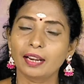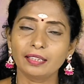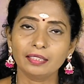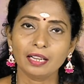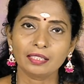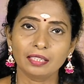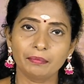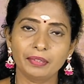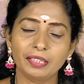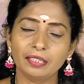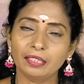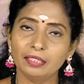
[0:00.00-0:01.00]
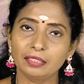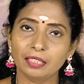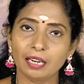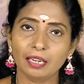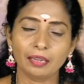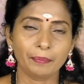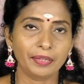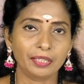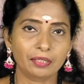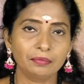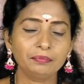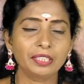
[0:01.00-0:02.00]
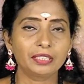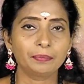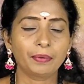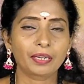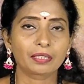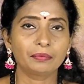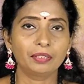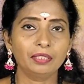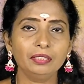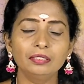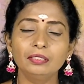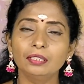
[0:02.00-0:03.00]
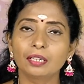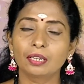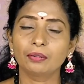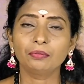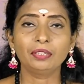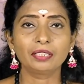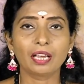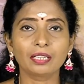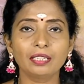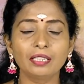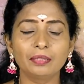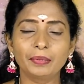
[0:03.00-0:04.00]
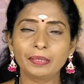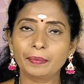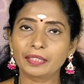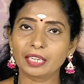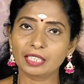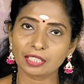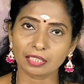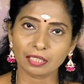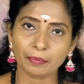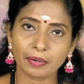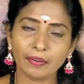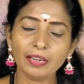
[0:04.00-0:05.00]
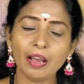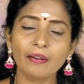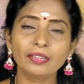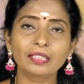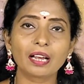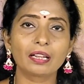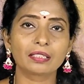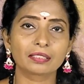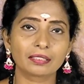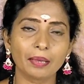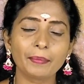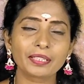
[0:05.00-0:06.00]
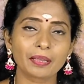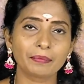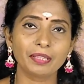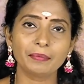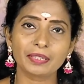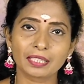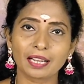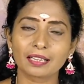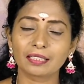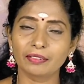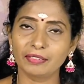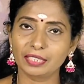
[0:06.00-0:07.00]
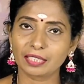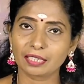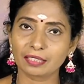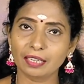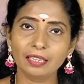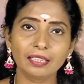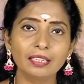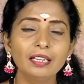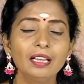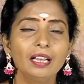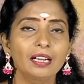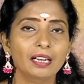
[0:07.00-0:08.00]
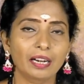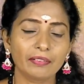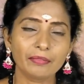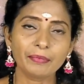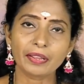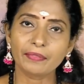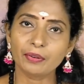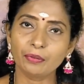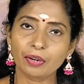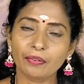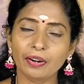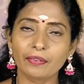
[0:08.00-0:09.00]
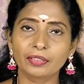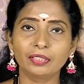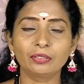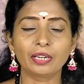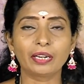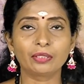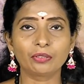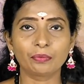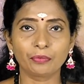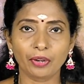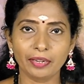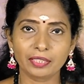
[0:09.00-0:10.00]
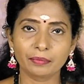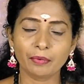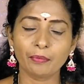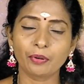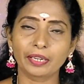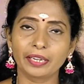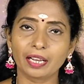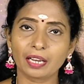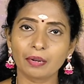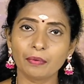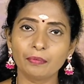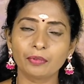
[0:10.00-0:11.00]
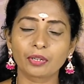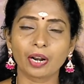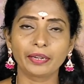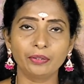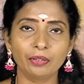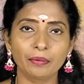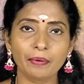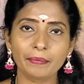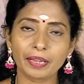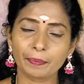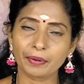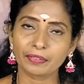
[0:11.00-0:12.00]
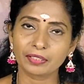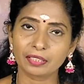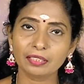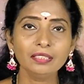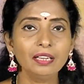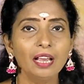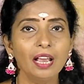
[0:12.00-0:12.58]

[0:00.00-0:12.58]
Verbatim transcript: கடகராசி அன்பர்களுக்கு இன்றைய நாள் எப்படி இருக்கும் என்று பார்க்கும் பொழுது உங்கள் ராசி அதிபதி பார்த்தீங்கன்னா சந்திர பகவான் அவர் க சம சப்தம ஸ்தானத்தில் வீட்டிருக்கிறதுனால கணவன் மனைவி உறவில் வந்து நல்லதொரு முன்னேற்றமும் ஒரு இணக்கமும் ஒரு அந்யோன்யமும் ஏற்படுவதற்கு